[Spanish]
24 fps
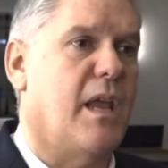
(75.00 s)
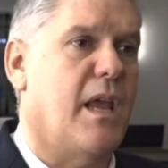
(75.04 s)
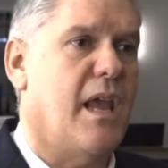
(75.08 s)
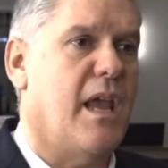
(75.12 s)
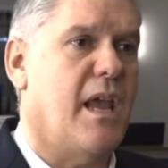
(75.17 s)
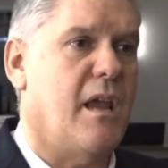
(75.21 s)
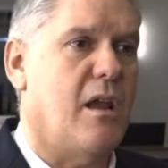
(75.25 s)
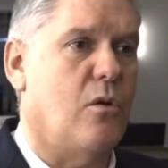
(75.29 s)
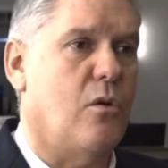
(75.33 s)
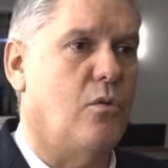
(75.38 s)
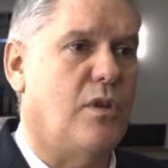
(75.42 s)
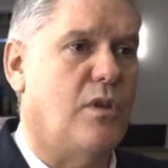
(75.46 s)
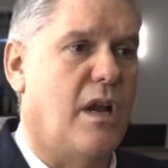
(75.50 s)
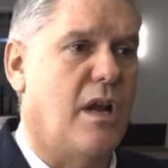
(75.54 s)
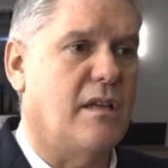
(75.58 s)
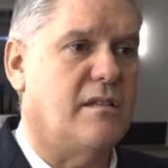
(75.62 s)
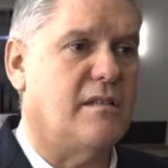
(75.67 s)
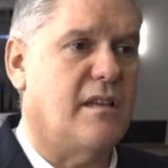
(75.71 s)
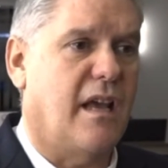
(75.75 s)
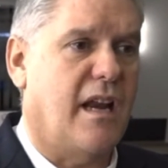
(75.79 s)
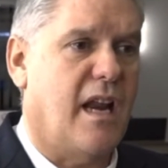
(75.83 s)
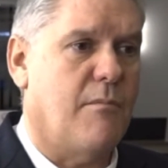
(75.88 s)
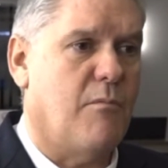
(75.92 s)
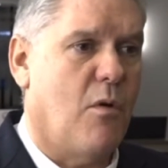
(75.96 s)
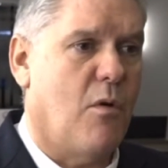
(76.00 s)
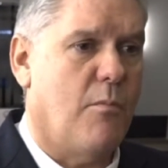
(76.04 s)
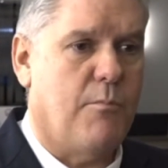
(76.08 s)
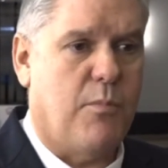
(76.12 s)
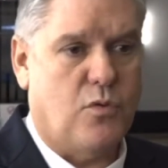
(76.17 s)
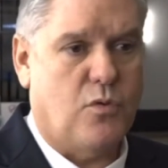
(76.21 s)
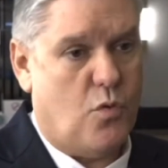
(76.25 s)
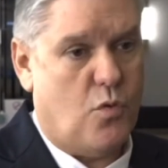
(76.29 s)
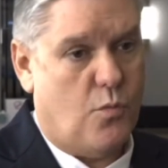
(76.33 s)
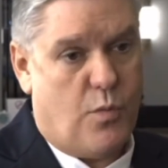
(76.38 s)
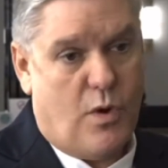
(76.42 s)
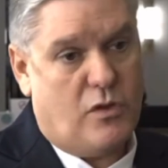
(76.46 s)
que utilizaremos,
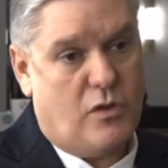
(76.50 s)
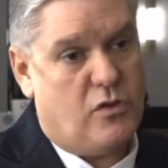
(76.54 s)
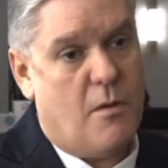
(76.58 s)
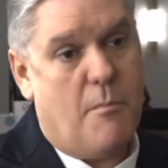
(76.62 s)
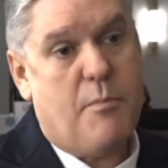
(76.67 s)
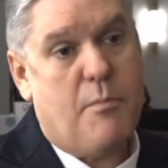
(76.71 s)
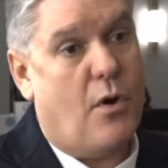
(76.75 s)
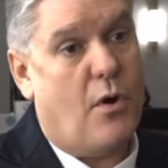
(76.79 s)
por supuesto,